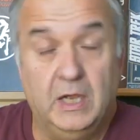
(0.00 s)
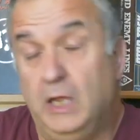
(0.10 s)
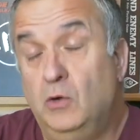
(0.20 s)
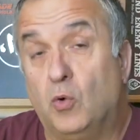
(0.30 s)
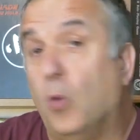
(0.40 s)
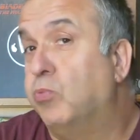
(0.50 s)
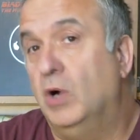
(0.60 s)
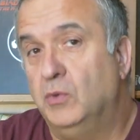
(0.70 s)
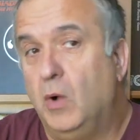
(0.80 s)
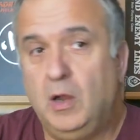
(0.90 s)
Et le gros
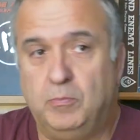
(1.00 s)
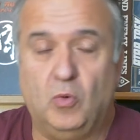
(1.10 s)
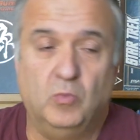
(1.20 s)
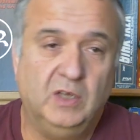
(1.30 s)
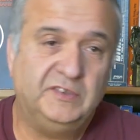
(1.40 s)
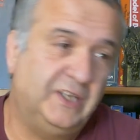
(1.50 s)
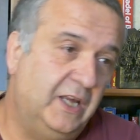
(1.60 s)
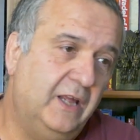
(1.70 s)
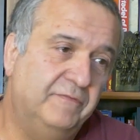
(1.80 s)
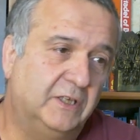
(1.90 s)
point noir, pour moi,
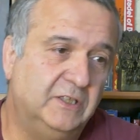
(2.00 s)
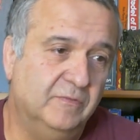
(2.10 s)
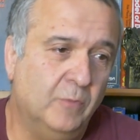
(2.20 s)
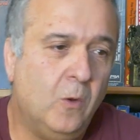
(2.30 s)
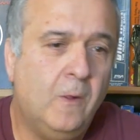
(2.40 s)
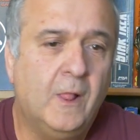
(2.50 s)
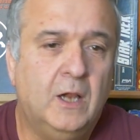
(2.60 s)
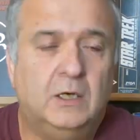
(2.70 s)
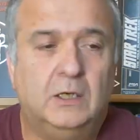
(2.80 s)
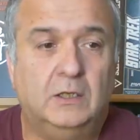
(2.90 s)
c'est effectivement
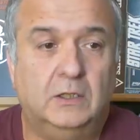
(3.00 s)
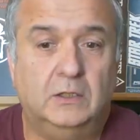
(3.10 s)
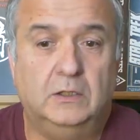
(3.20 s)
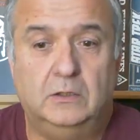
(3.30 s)
euh,